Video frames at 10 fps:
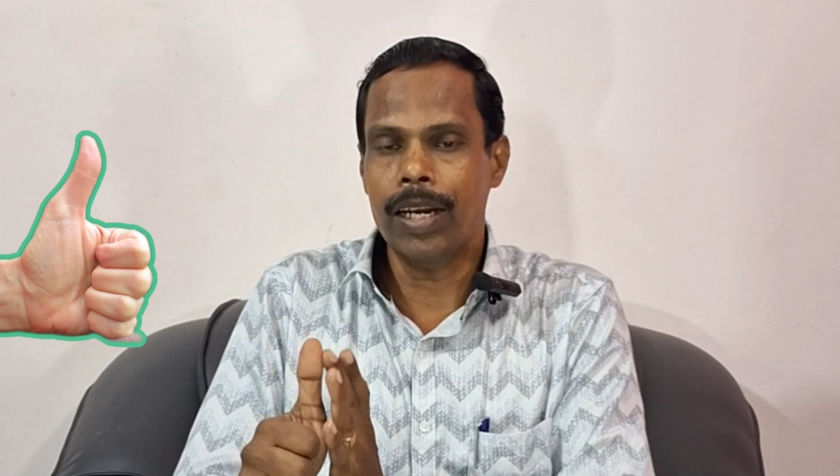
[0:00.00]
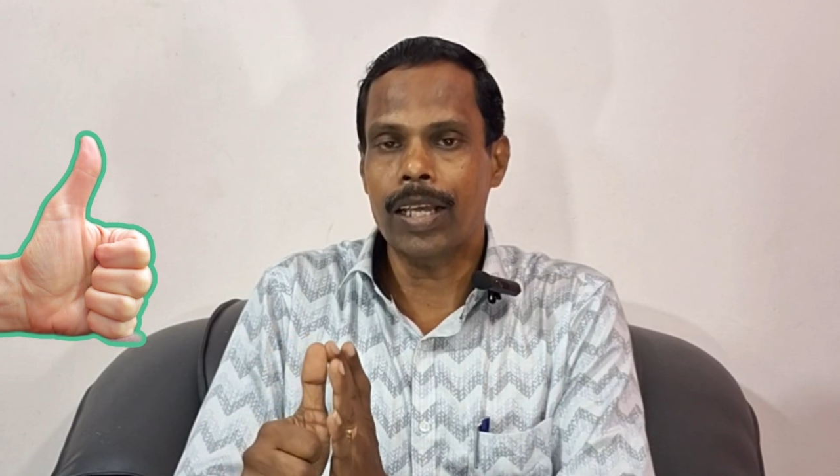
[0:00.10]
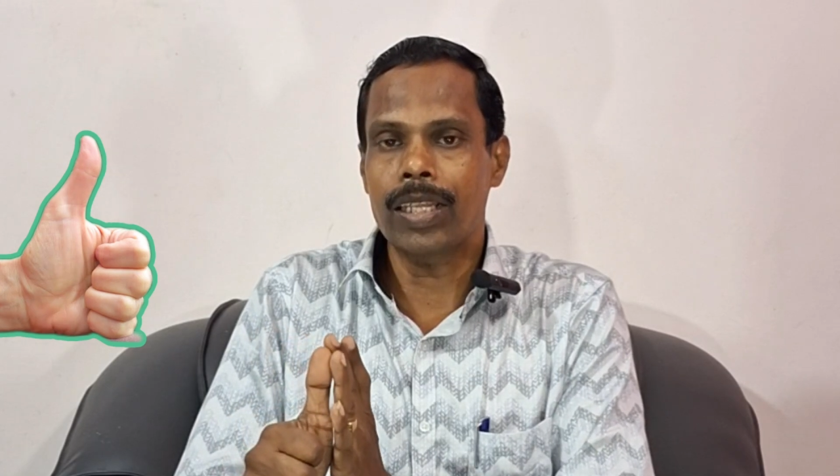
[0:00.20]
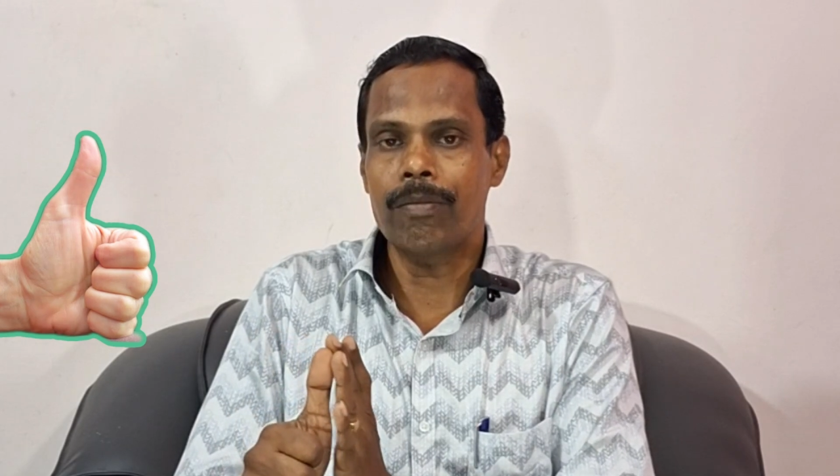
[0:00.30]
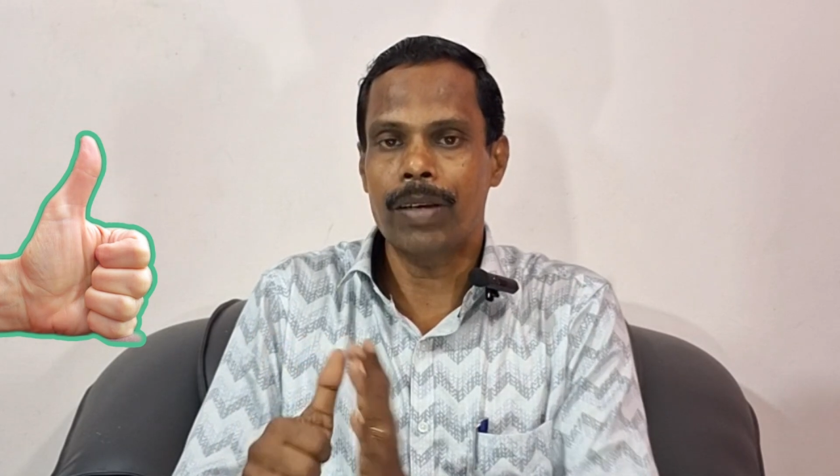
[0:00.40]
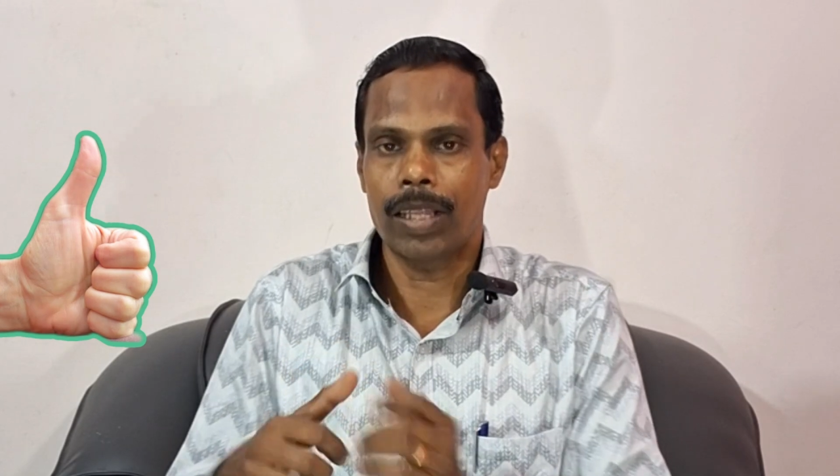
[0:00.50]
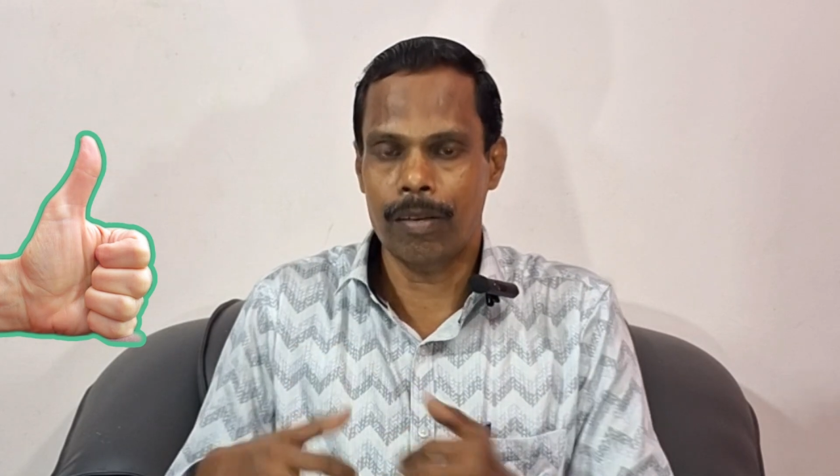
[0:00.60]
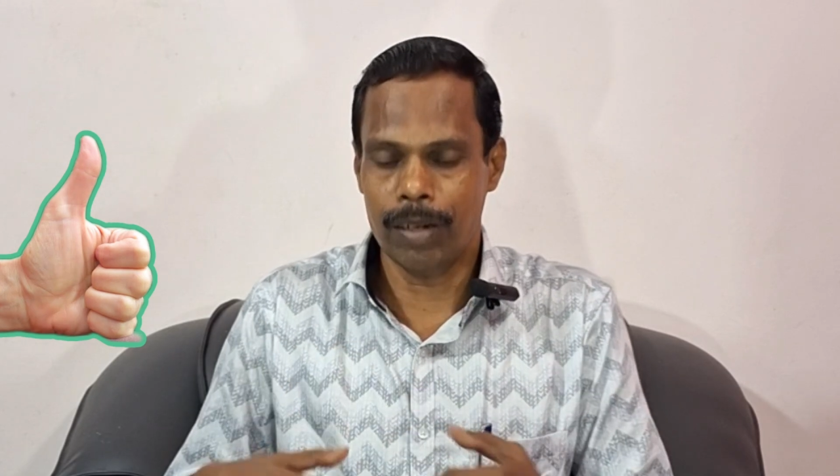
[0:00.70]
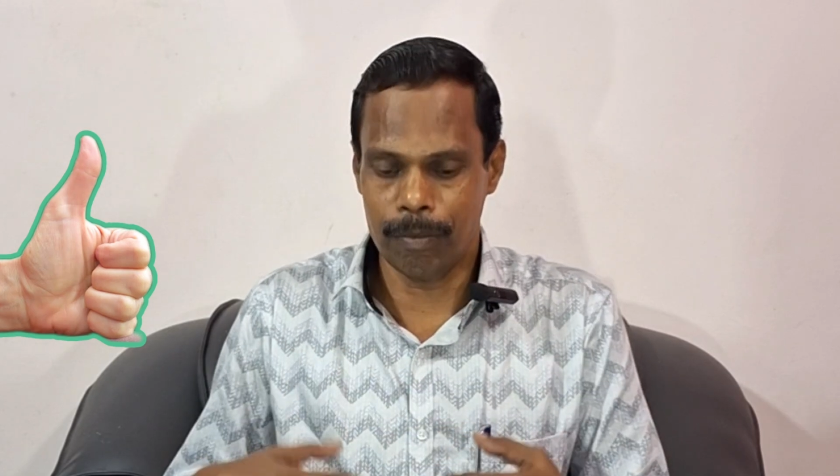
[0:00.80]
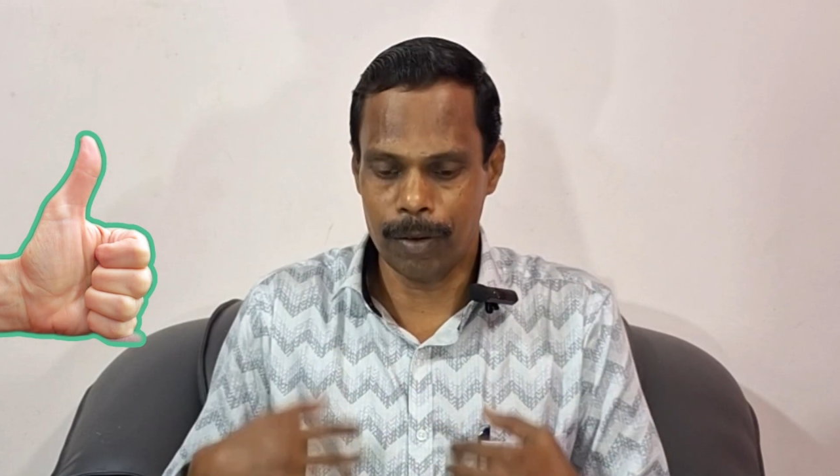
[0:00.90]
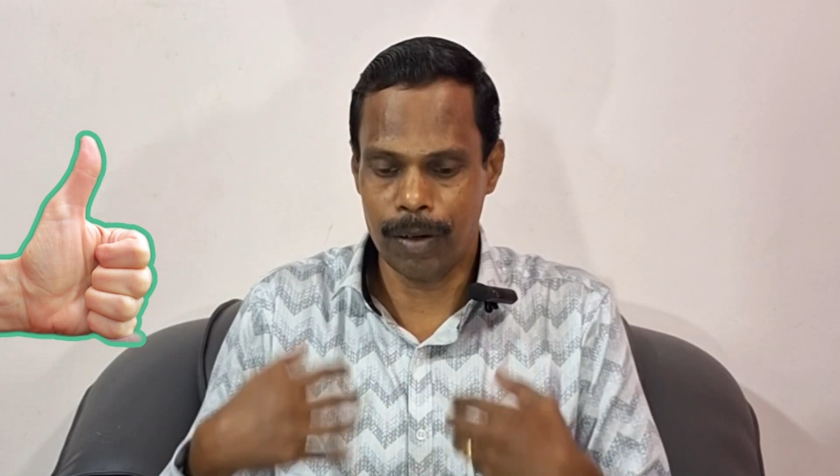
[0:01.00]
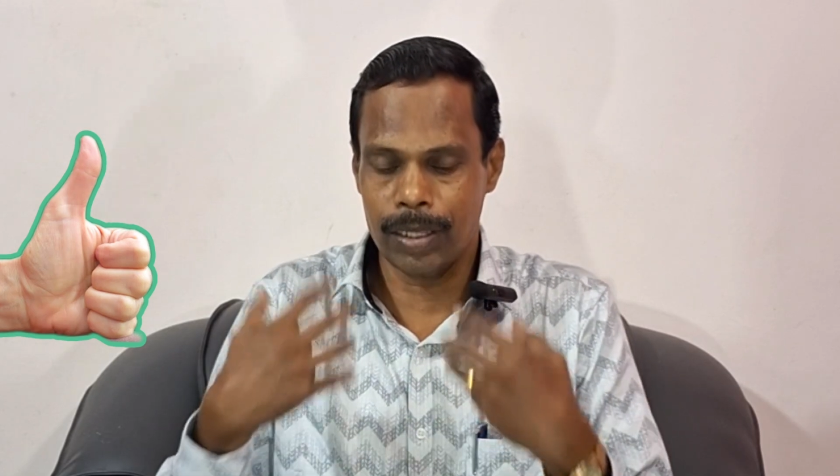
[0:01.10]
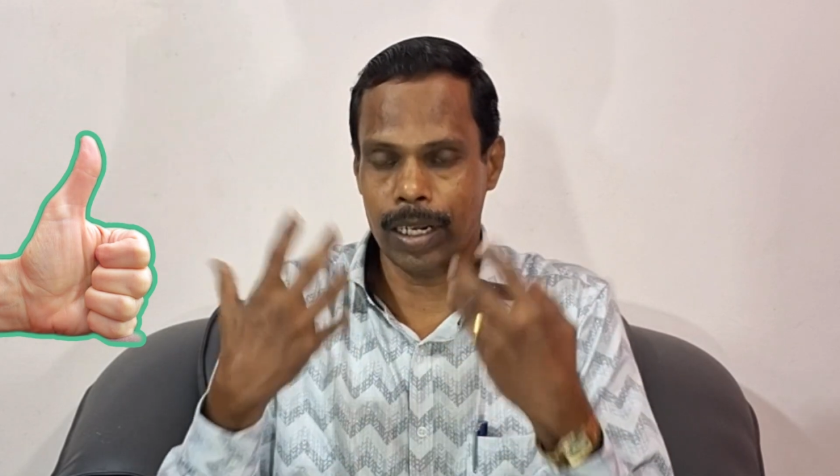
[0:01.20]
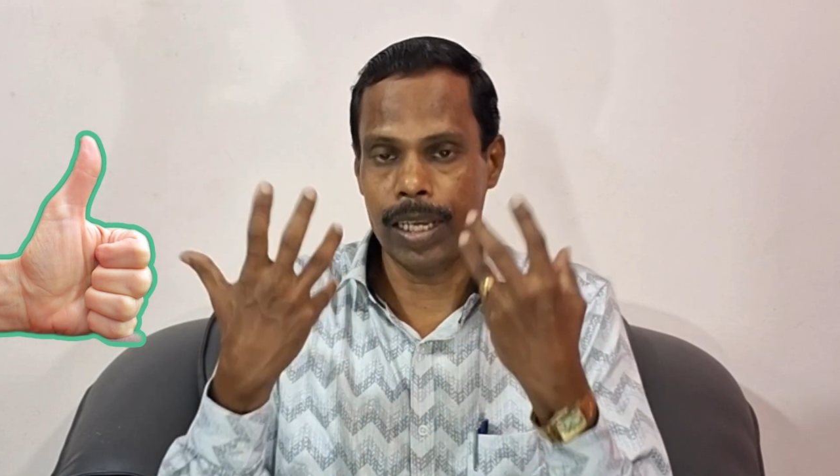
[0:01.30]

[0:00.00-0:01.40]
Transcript: எல்லாத்தையுமே ஏதாவது நம்மளோட